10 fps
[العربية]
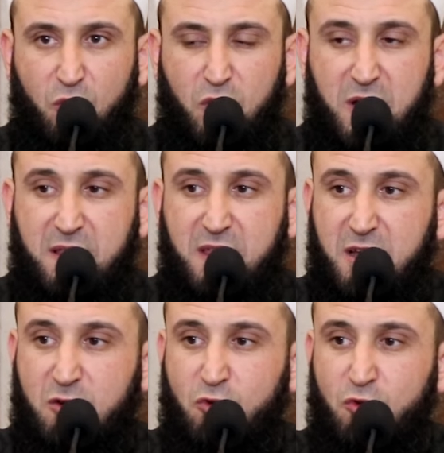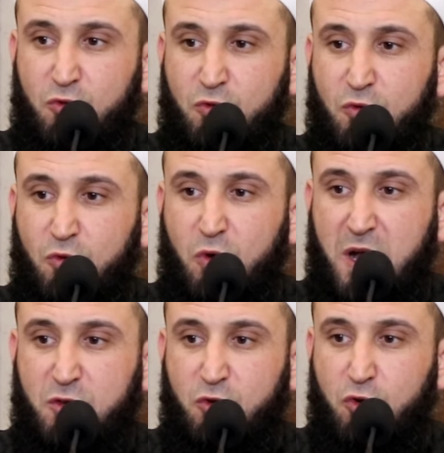والذي يكون
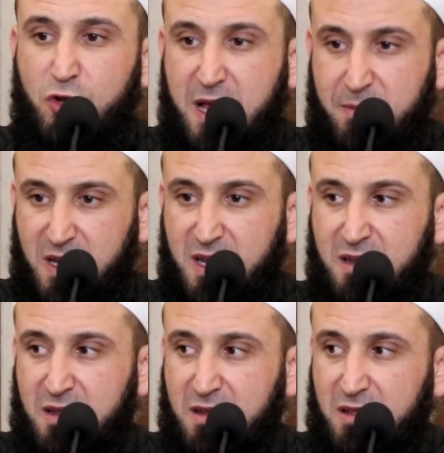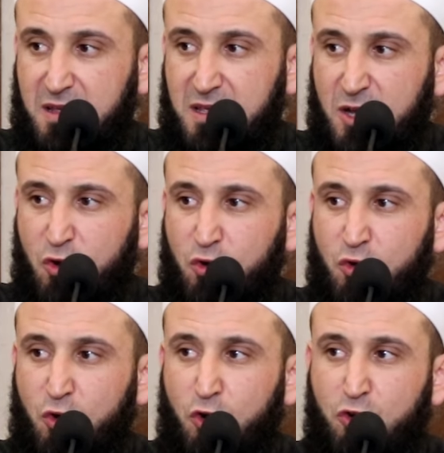وعيه كاملا
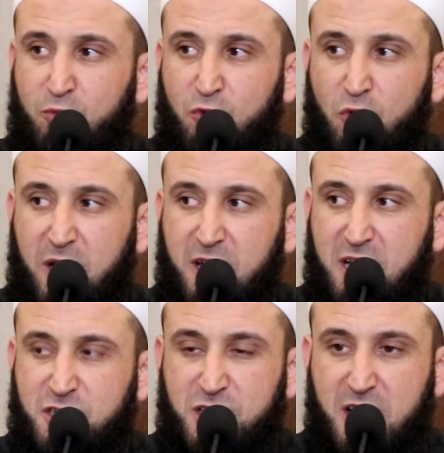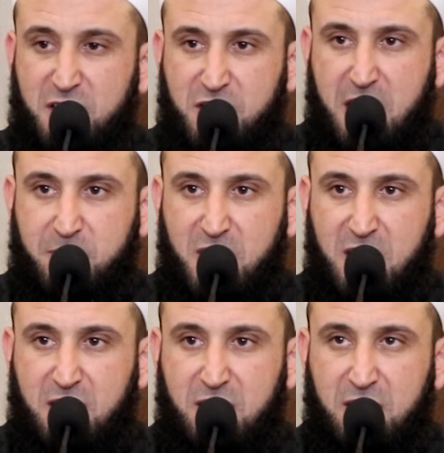يكون حكمه على الاشياء
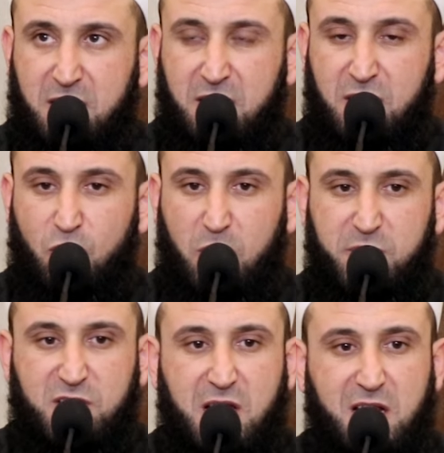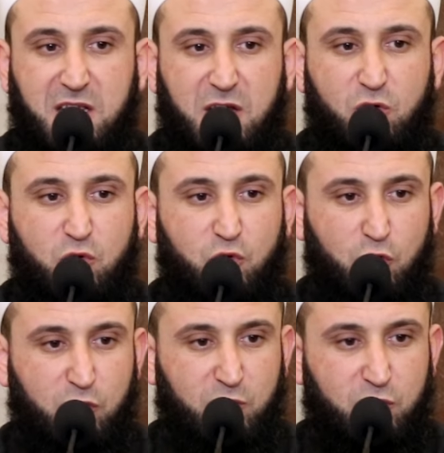كاملا وبالتالي يكون
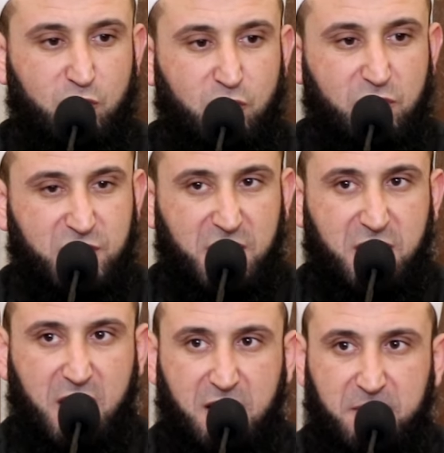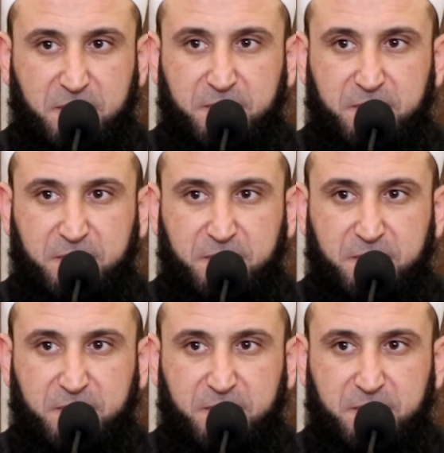حكمه صحيحا